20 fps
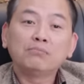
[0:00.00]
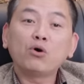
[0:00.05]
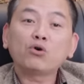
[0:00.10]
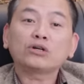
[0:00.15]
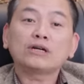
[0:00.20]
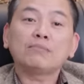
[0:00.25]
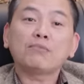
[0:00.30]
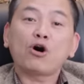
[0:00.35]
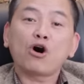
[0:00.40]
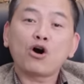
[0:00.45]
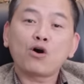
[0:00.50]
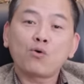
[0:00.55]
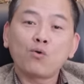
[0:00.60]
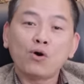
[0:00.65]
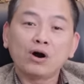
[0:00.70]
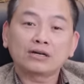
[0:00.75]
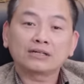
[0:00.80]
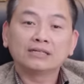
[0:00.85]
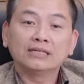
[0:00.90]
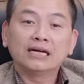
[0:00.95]
một là bỏ
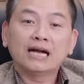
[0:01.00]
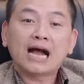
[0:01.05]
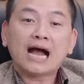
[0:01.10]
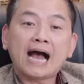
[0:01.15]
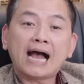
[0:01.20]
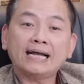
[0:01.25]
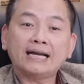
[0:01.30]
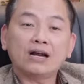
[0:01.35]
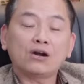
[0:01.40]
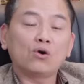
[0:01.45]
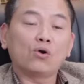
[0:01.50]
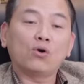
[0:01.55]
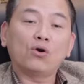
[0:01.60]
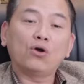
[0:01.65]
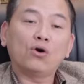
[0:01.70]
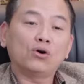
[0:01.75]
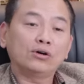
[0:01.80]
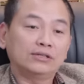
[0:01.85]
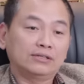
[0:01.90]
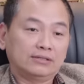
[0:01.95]
cuộc hai là đổ
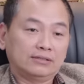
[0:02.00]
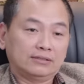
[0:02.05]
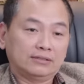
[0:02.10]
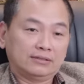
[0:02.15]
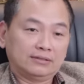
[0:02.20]
lỗi